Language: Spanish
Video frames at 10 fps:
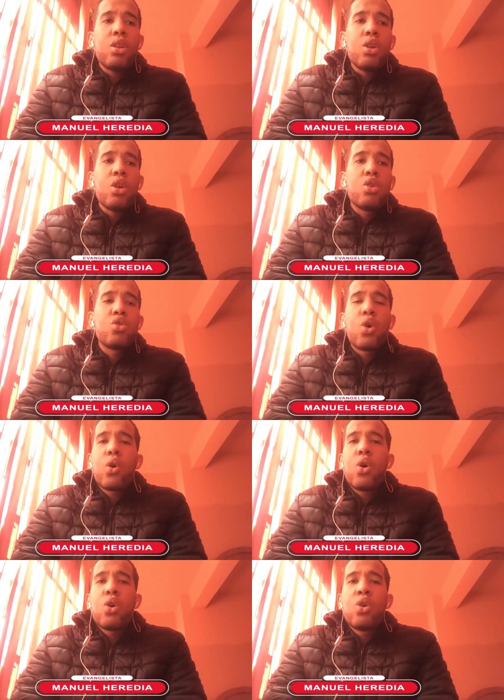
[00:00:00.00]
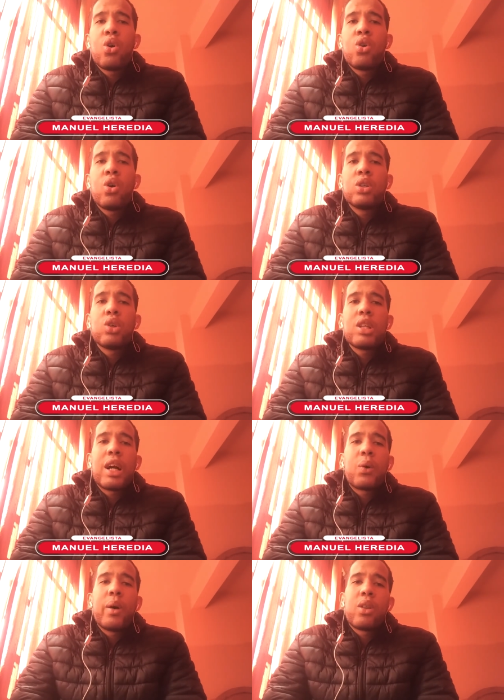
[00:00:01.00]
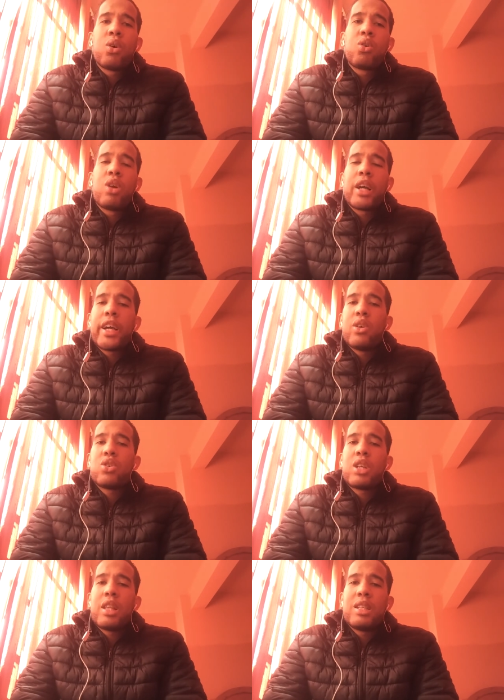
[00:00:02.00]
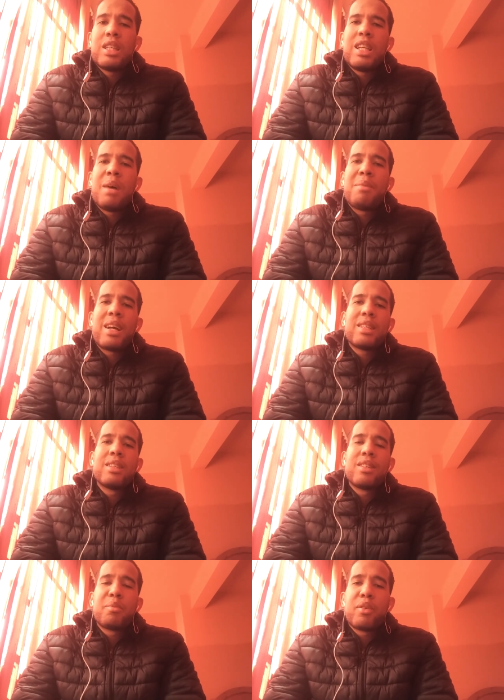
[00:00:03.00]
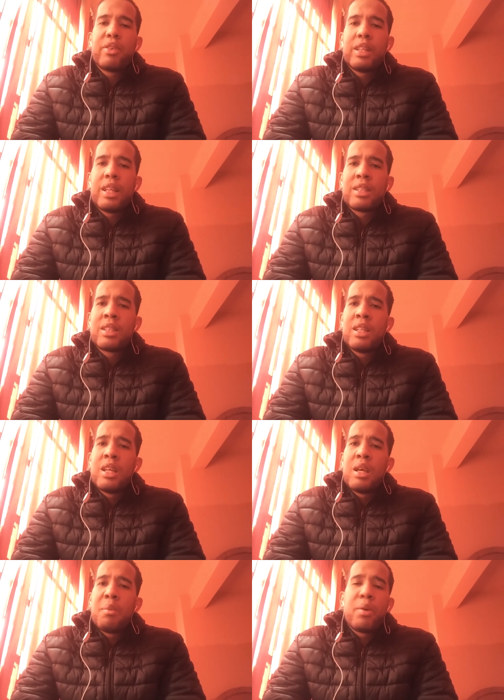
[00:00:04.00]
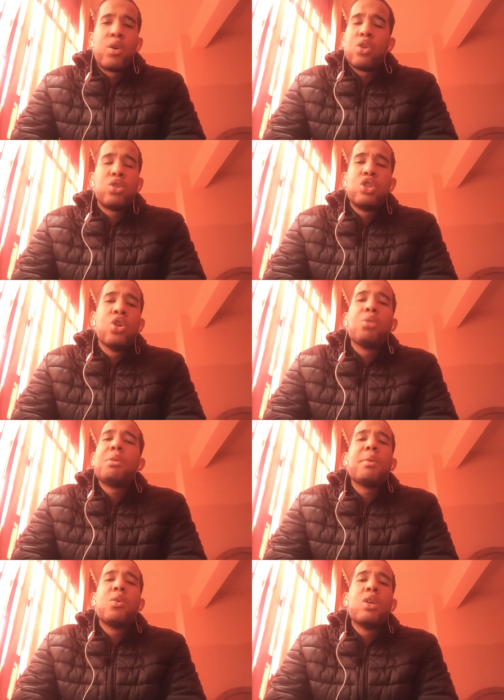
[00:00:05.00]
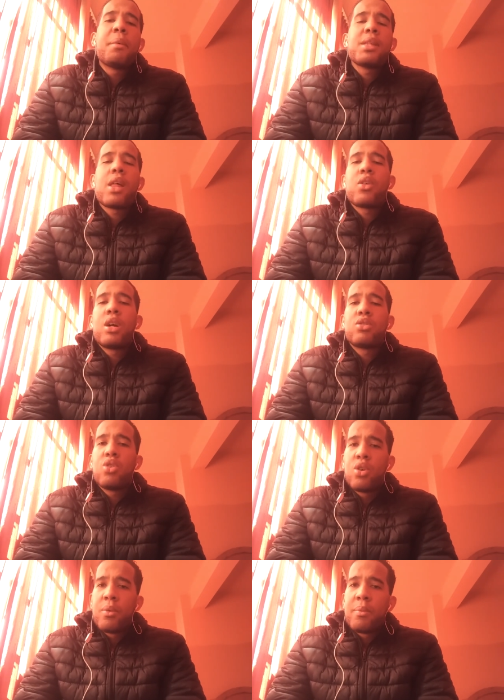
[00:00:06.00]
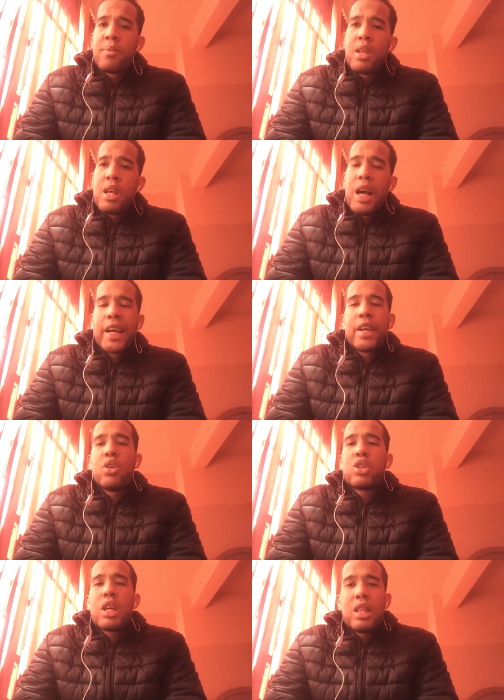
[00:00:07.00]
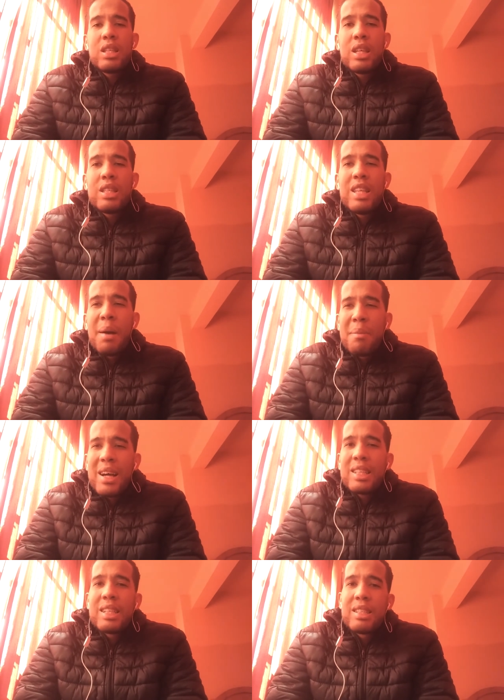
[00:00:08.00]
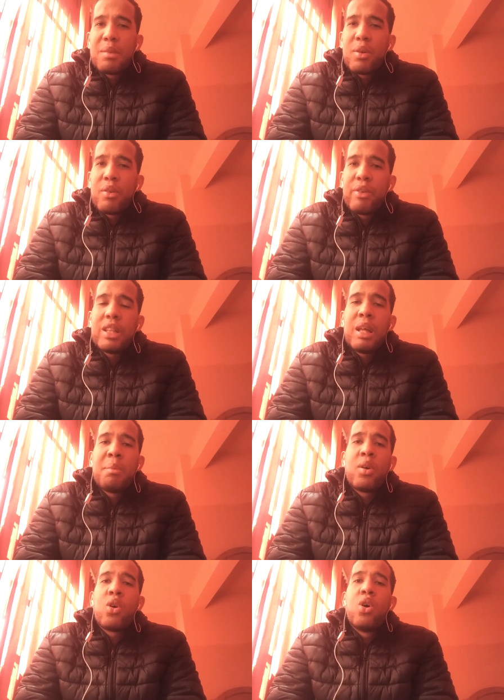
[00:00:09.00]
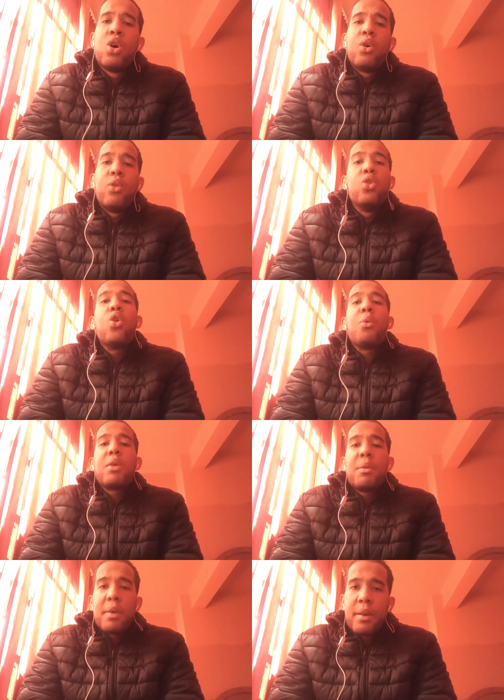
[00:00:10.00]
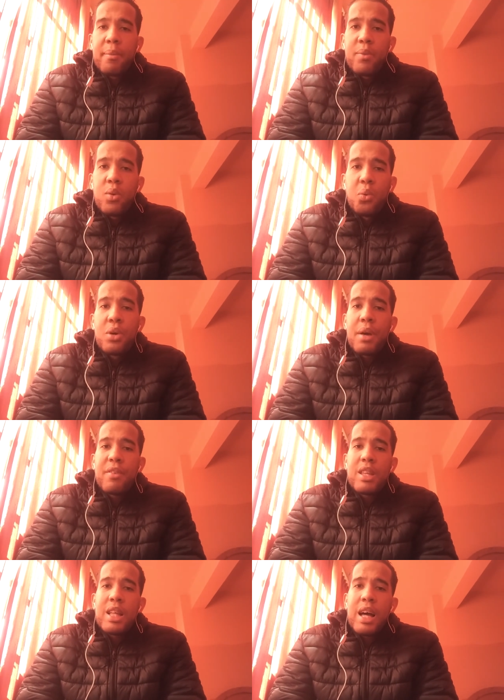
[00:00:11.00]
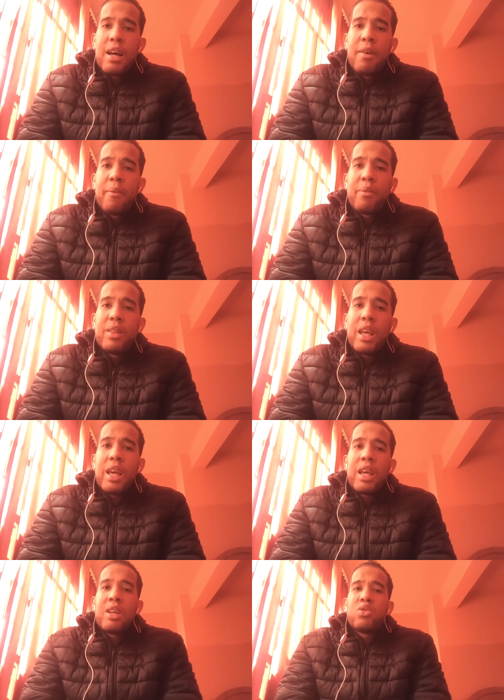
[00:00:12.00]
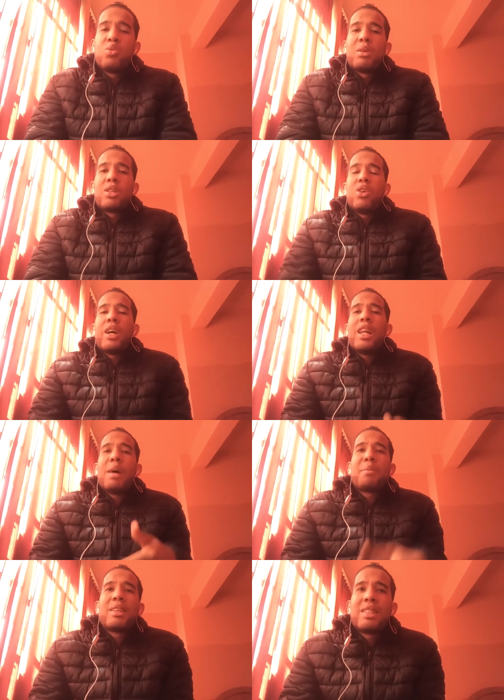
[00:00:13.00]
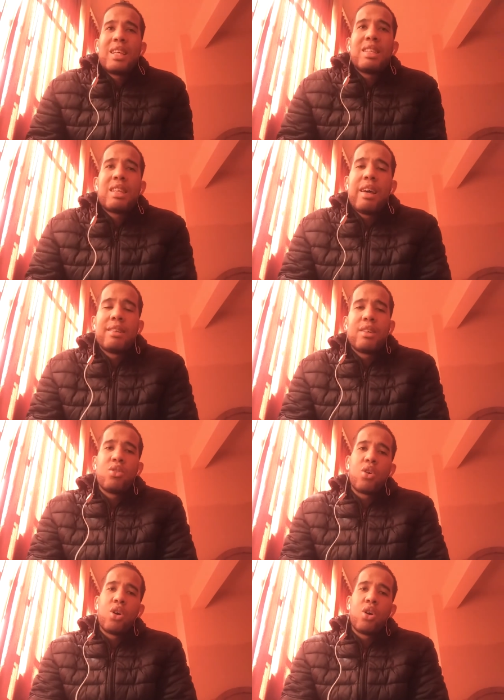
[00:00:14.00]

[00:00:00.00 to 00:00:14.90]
yo no, no, estoy de acuerdo con aquellos que dicen llamarse a ser profetas, pero no, no viven una vida de oración. Aquellos que dicen llamarse a ser profetas, pero no viven una vida de sumersión en la presencia del Señor.